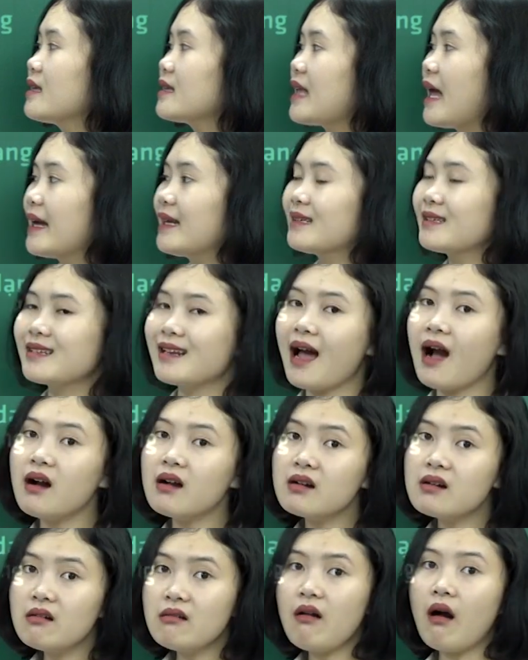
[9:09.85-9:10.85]
Thành
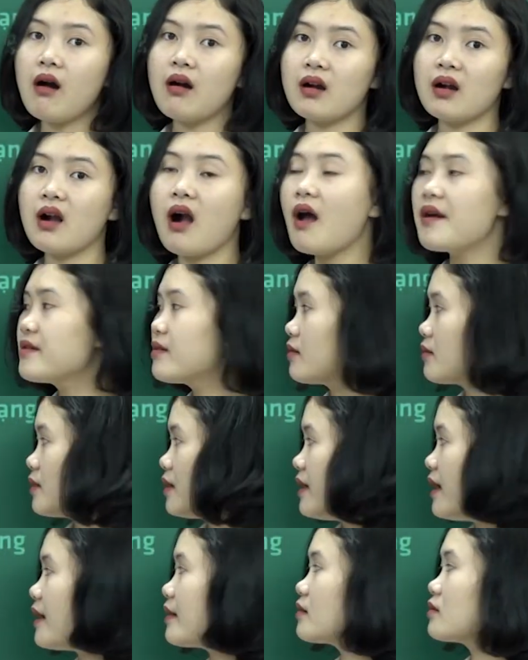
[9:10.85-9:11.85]
năng lượng cần
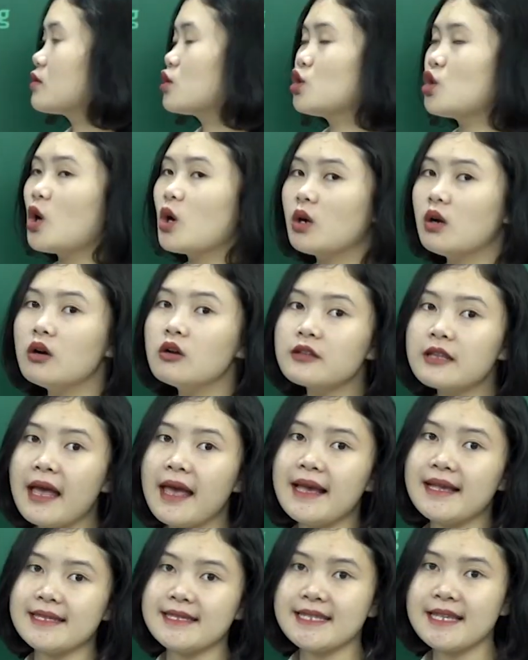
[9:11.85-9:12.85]
thiết cho cơ
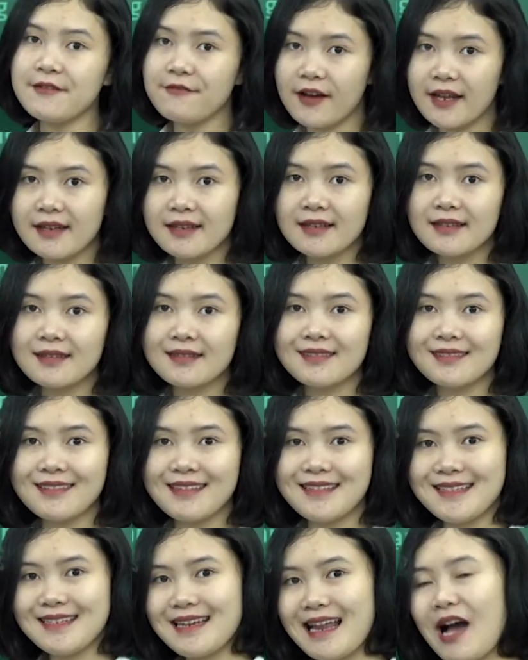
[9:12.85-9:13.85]
thể sinh vật.
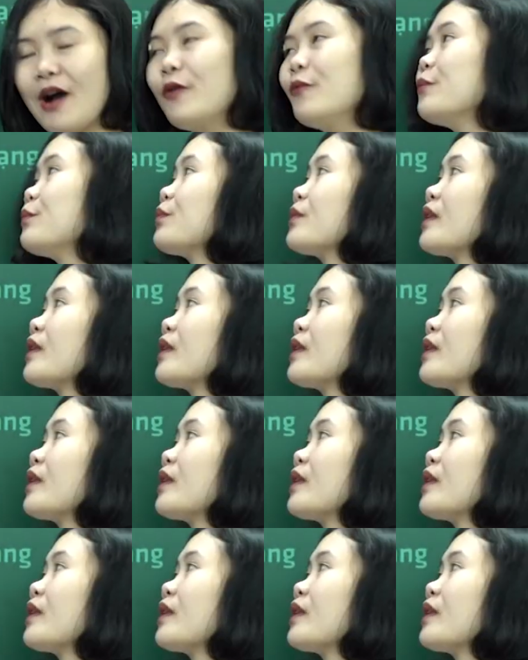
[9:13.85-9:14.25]
Được thế nào?